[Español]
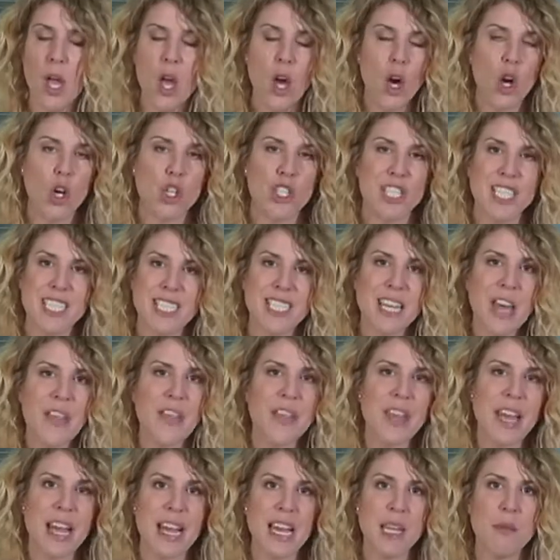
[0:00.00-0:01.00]
o si se
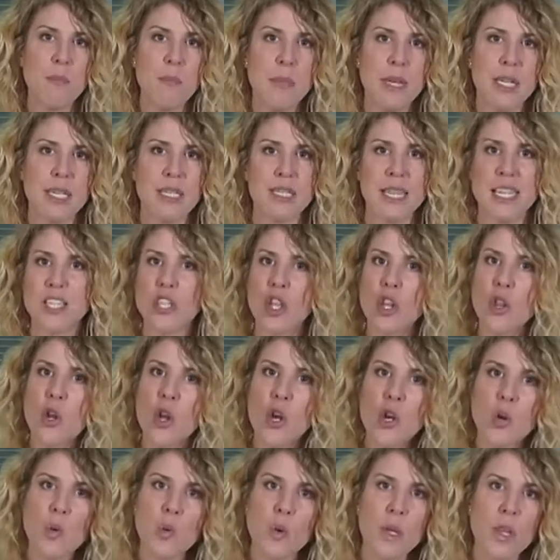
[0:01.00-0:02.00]
hace a la inversa, todo
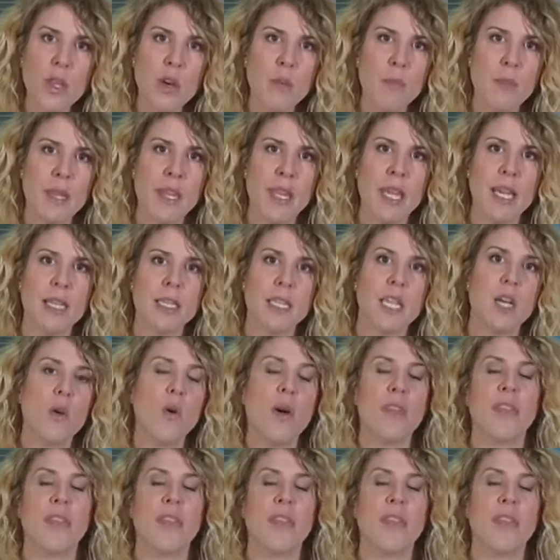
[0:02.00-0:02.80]
el ruido mediático